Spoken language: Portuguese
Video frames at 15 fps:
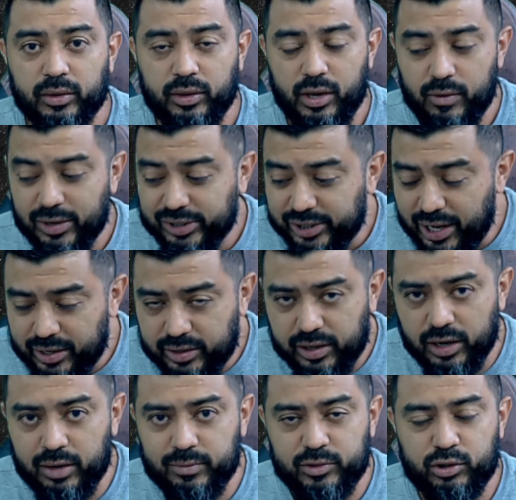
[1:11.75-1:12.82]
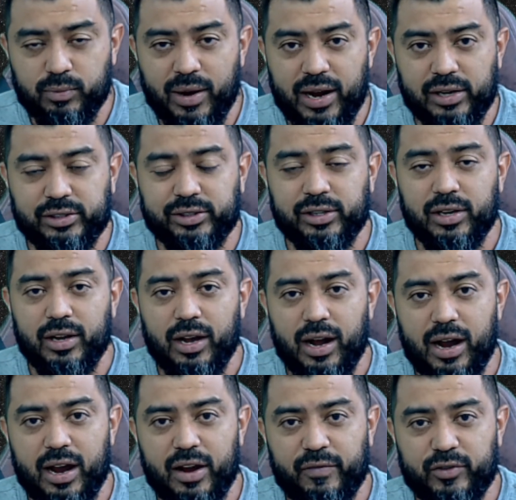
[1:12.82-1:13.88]
Não aceitamos mais
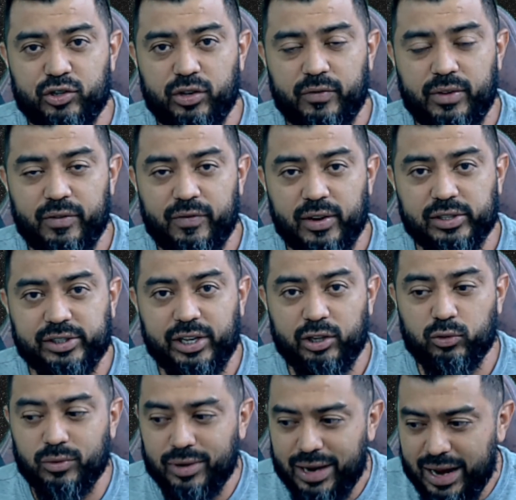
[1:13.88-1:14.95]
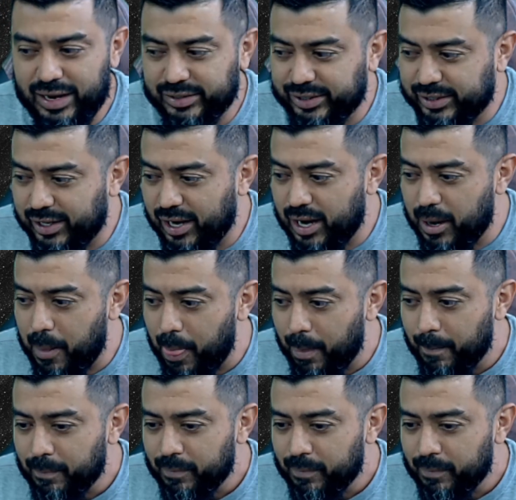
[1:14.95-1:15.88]
a FGV fazendo essa